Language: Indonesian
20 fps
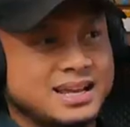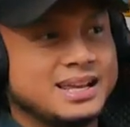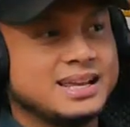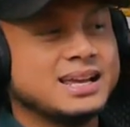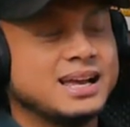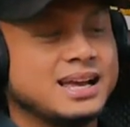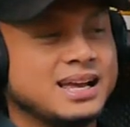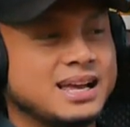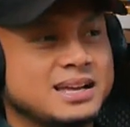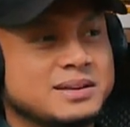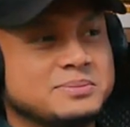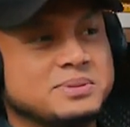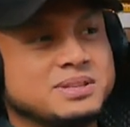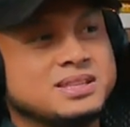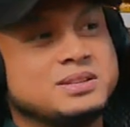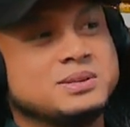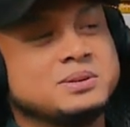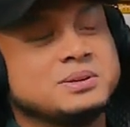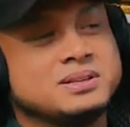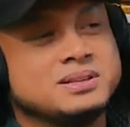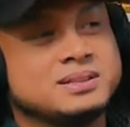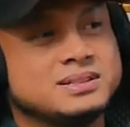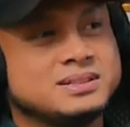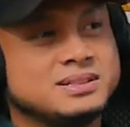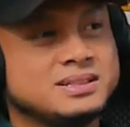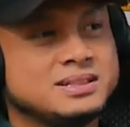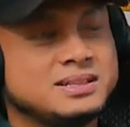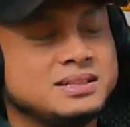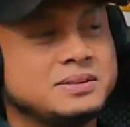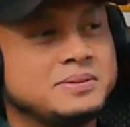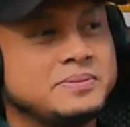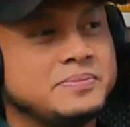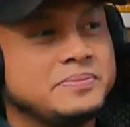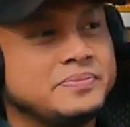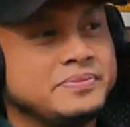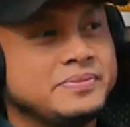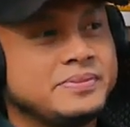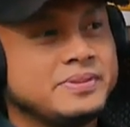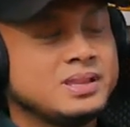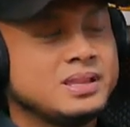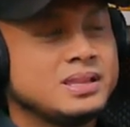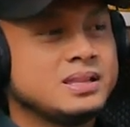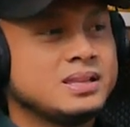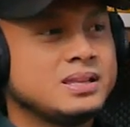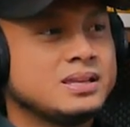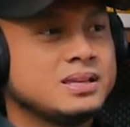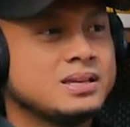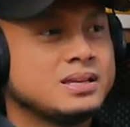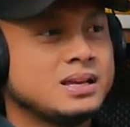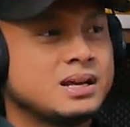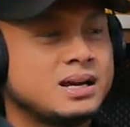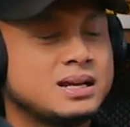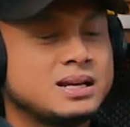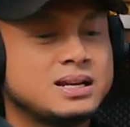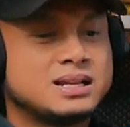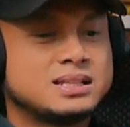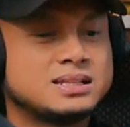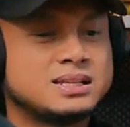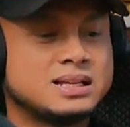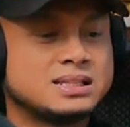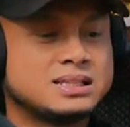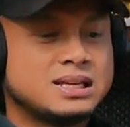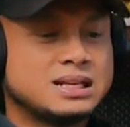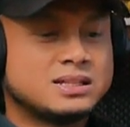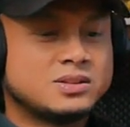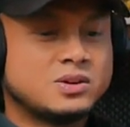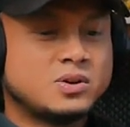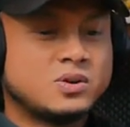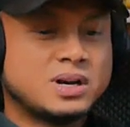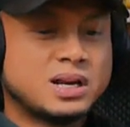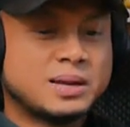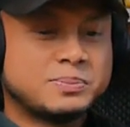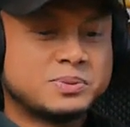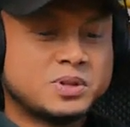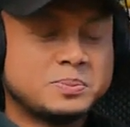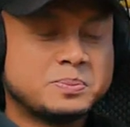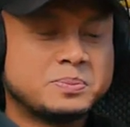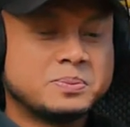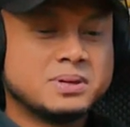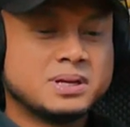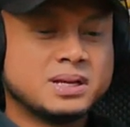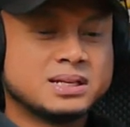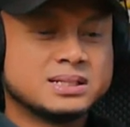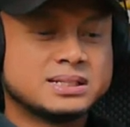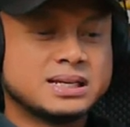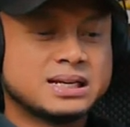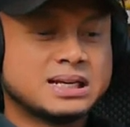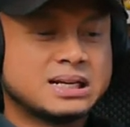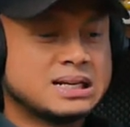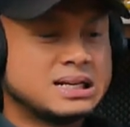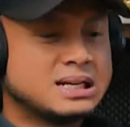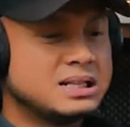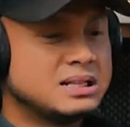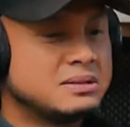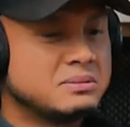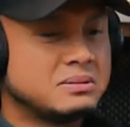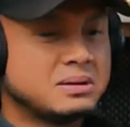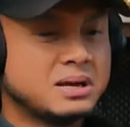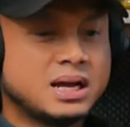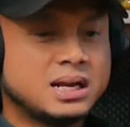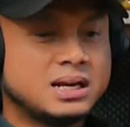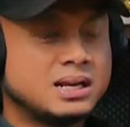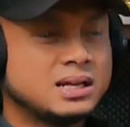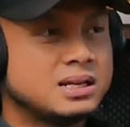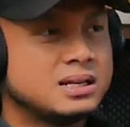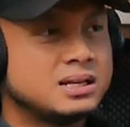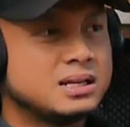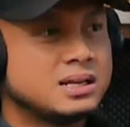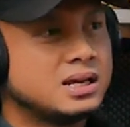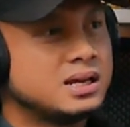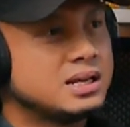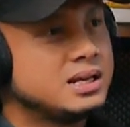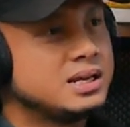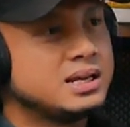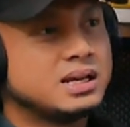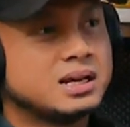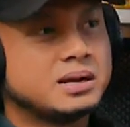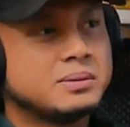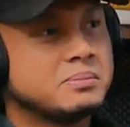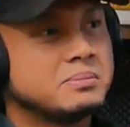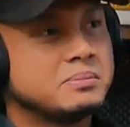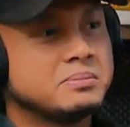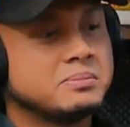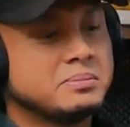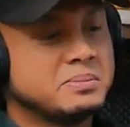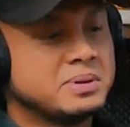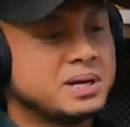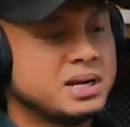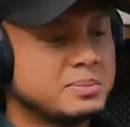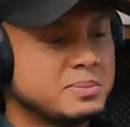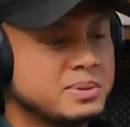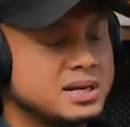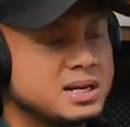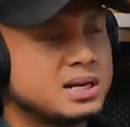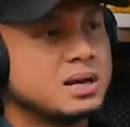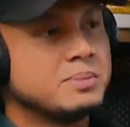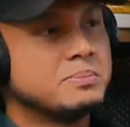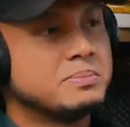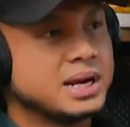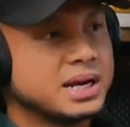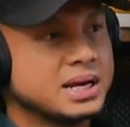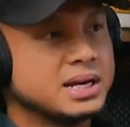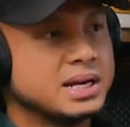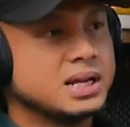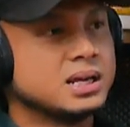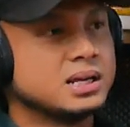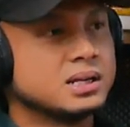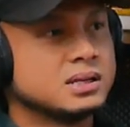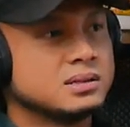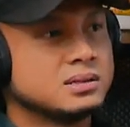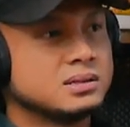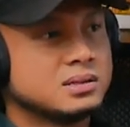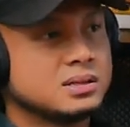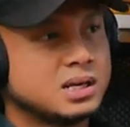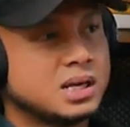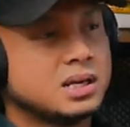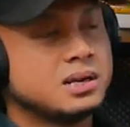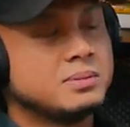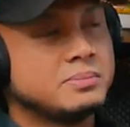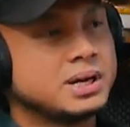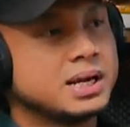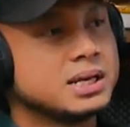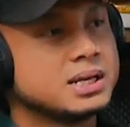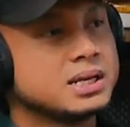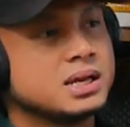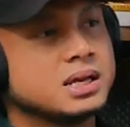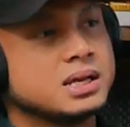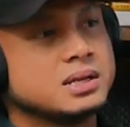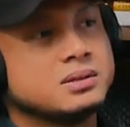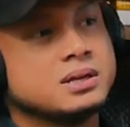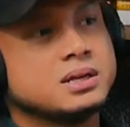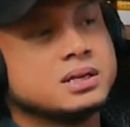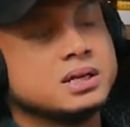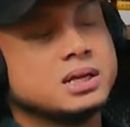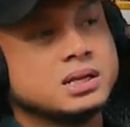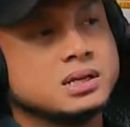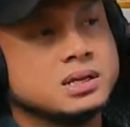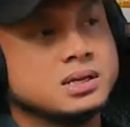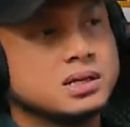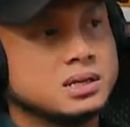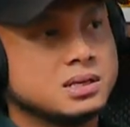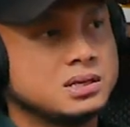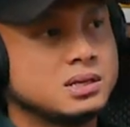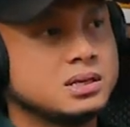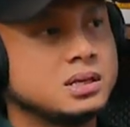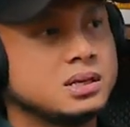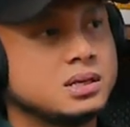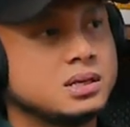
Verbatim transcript: ngebanyakin iya, cabang. Betul. betul, betul, betul. Ya karena ya. rata-rata ya. toko laptop yang saya kenal nggak ada nggak ada yang benar-benar nge-branding brandnya gitu yang Oke, okay.